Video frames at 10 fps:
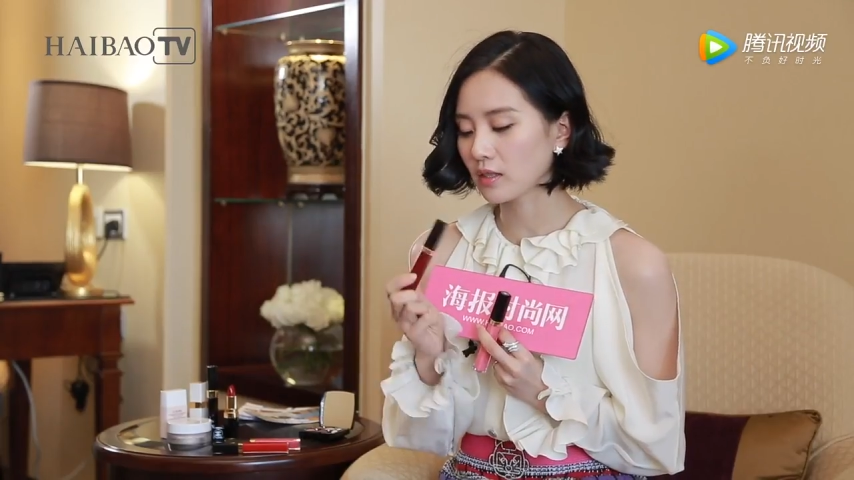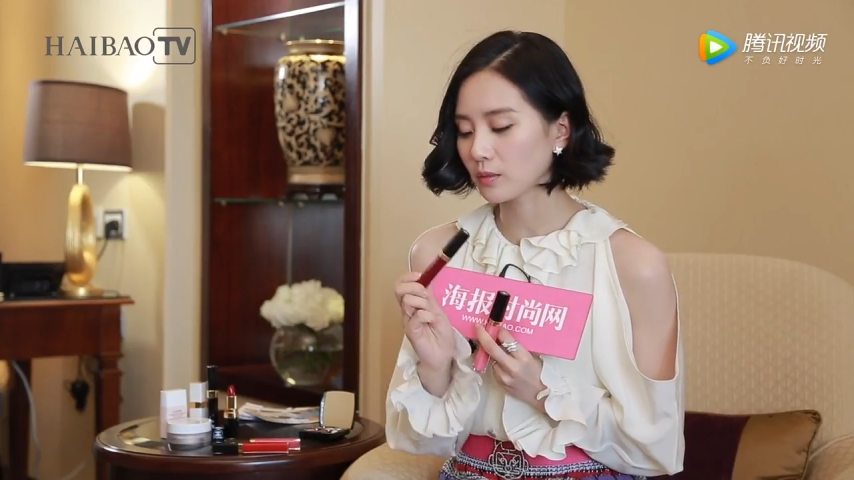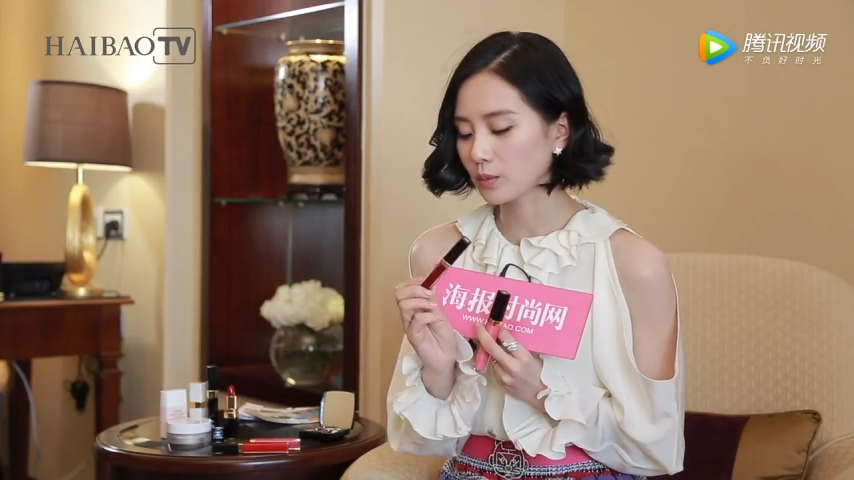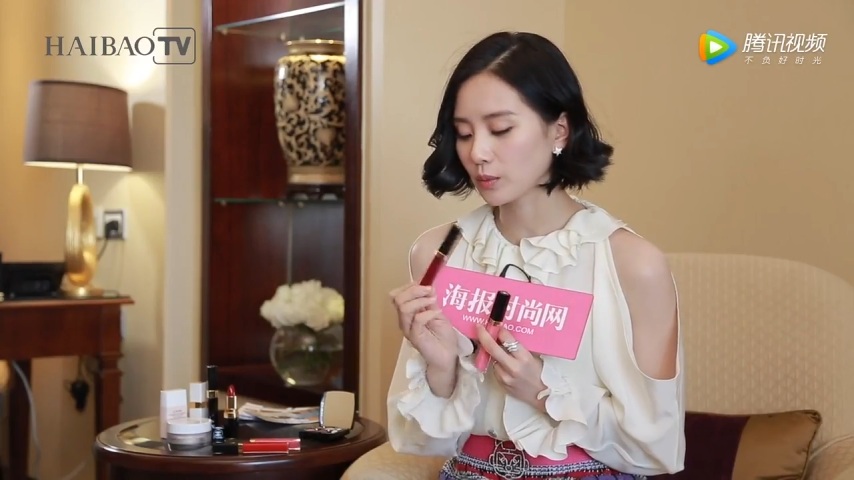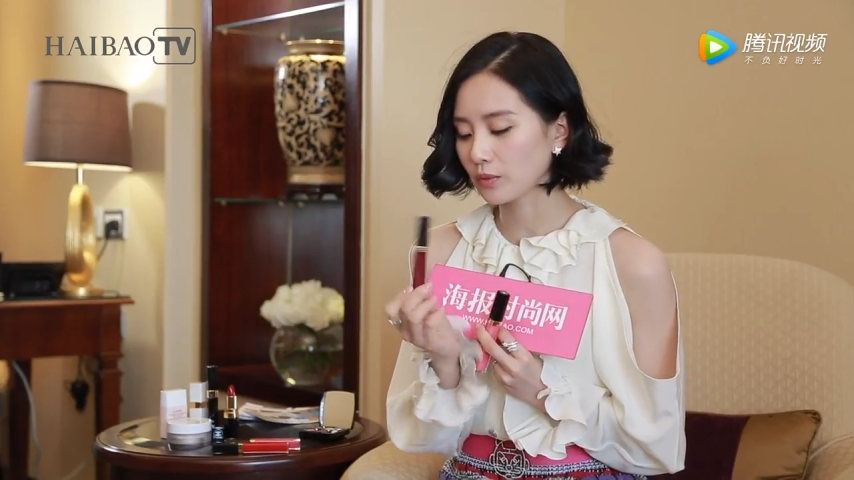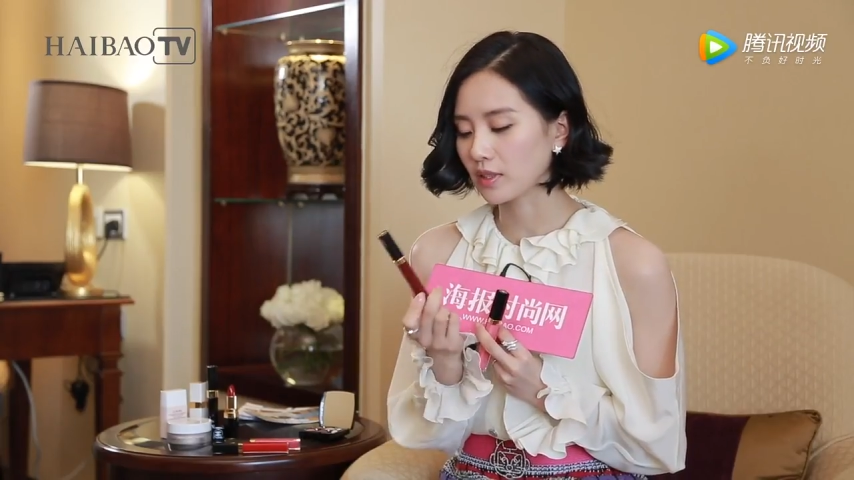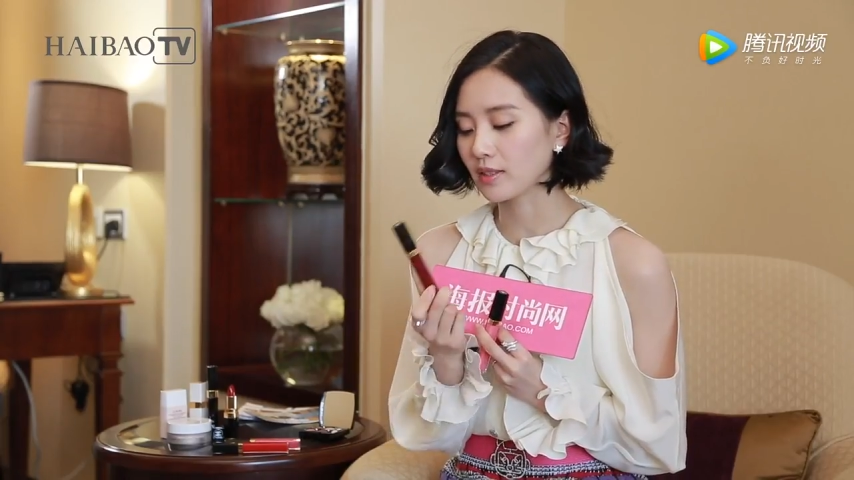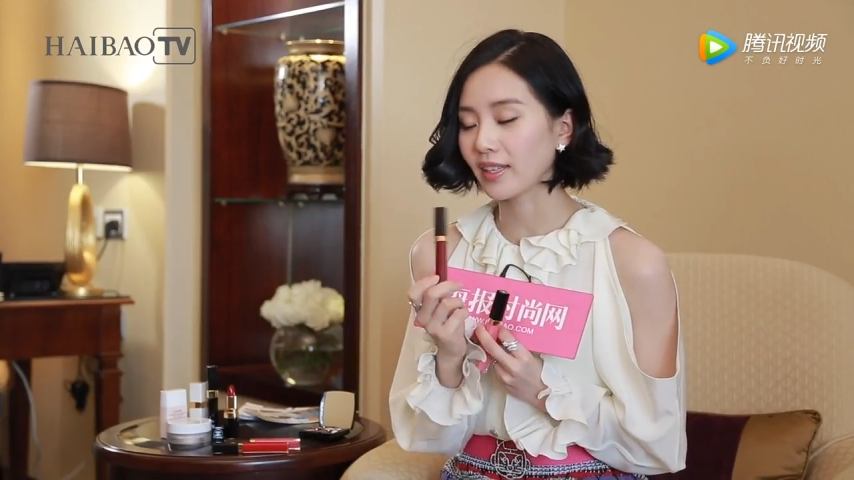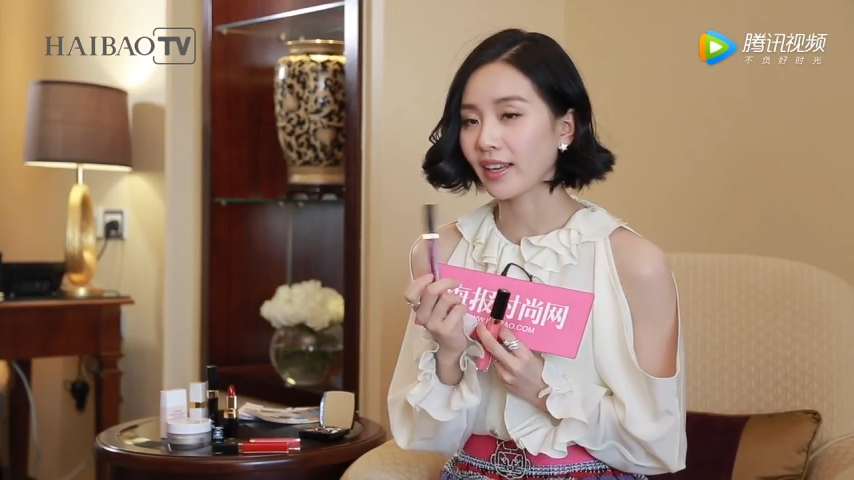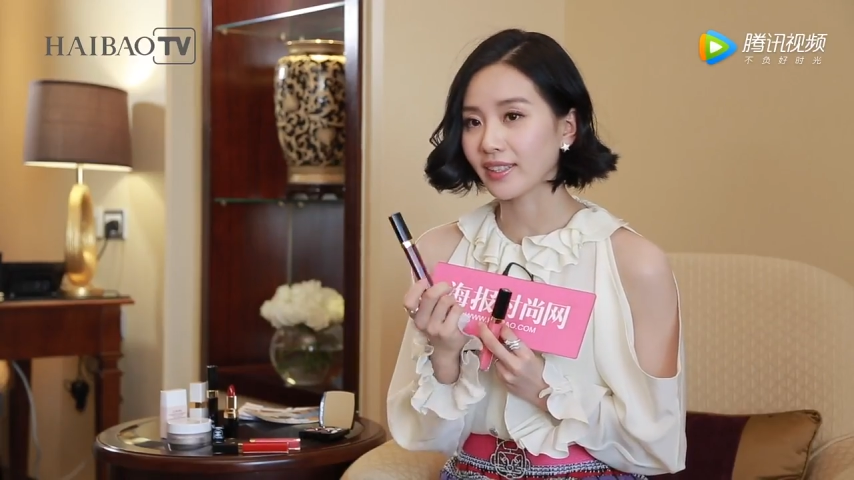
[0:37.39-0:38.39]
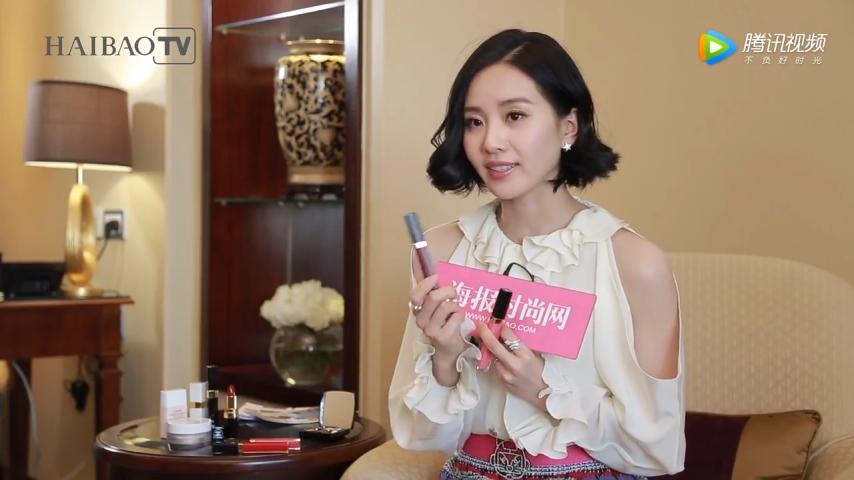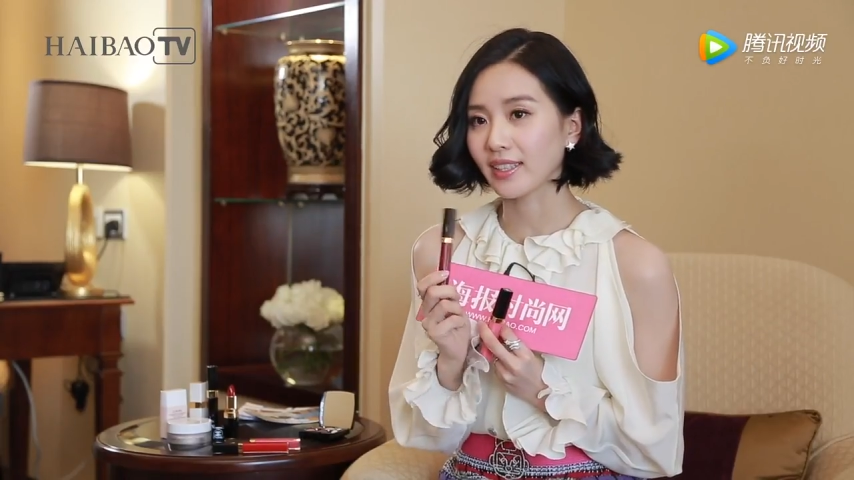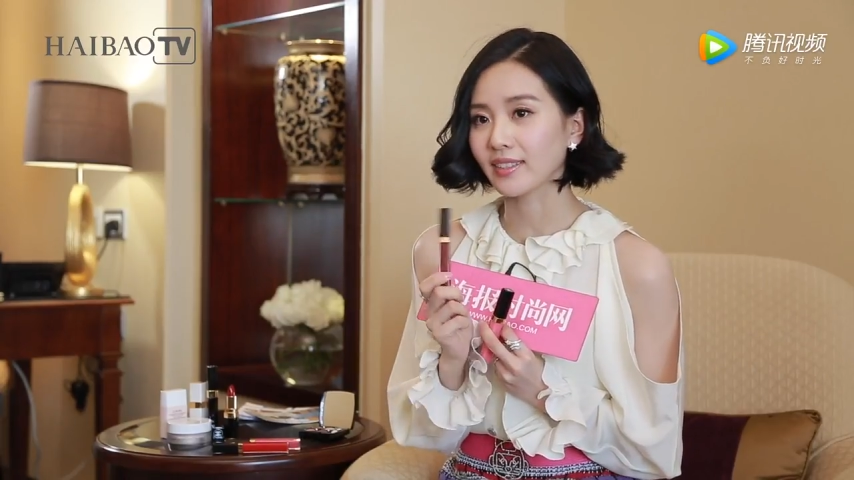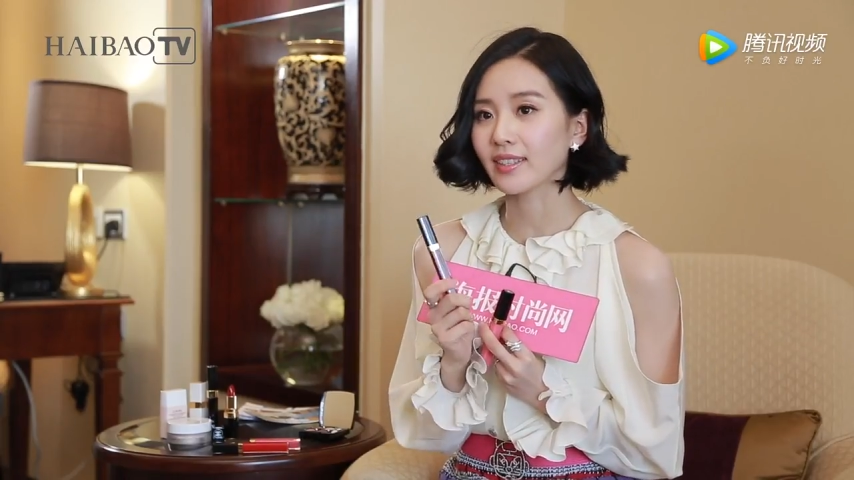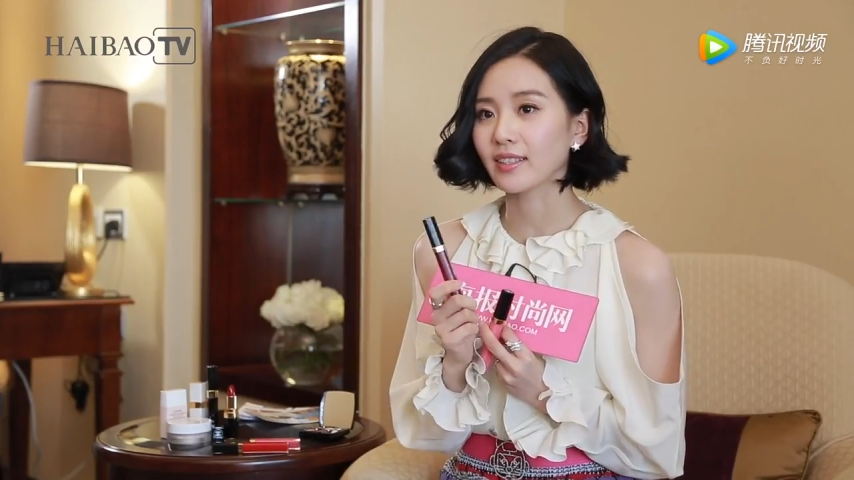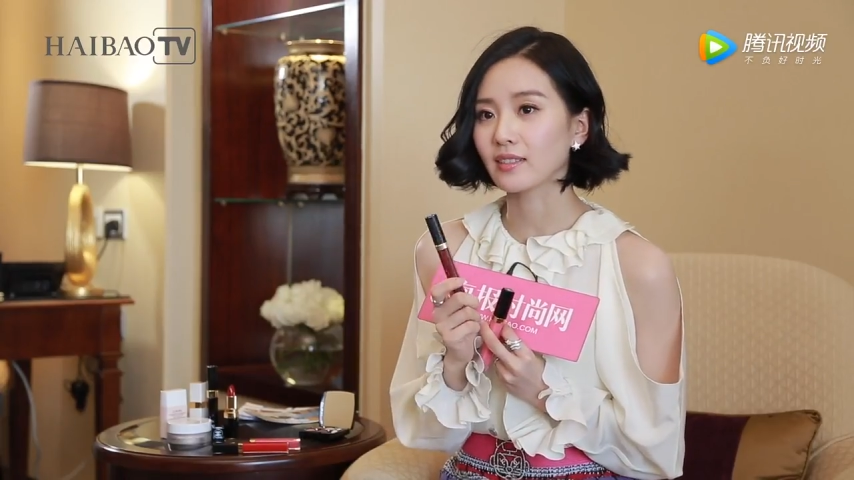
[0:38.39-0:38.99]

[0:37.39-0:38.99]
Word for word: 的部分点一点点，